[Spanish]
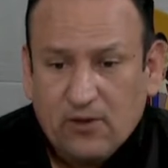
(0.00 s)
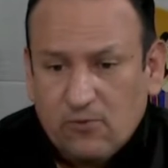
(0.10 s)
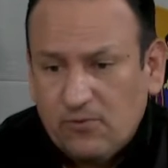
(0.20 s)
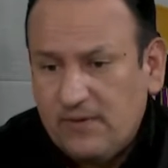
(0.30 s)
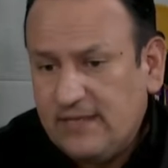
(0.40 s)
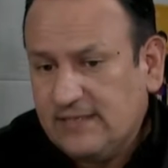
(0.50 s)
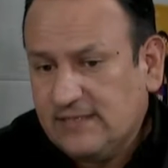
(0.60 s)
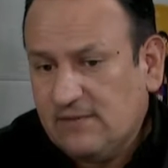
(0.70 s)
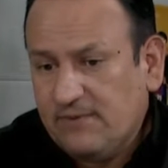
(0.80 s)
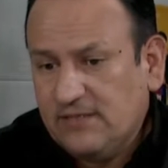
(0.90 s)
Y como bien
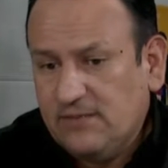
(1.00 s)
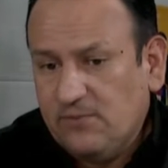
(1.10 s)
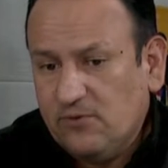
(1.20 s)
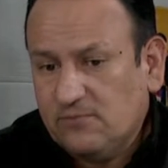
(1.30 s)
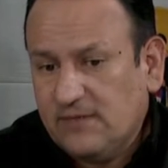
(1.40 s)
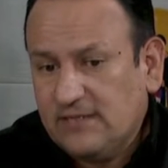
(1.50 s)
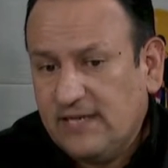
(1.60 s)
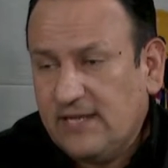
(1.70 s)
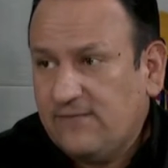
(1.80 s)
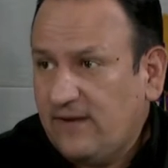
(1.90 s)
decías al principio,
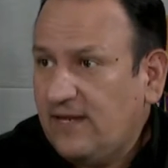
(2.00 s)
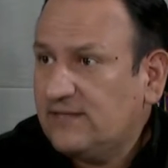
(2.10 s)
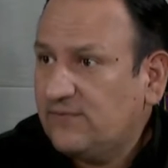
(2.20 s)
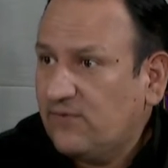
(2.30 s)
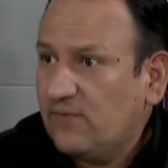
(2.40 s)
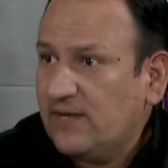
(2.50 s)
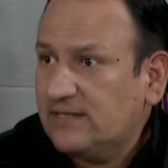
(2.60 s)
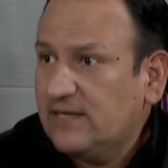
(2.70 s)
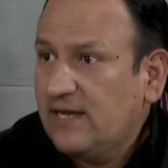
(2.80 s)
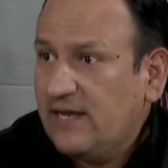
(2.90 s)
más allá de filias y
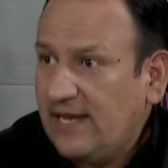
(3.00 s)
fobias,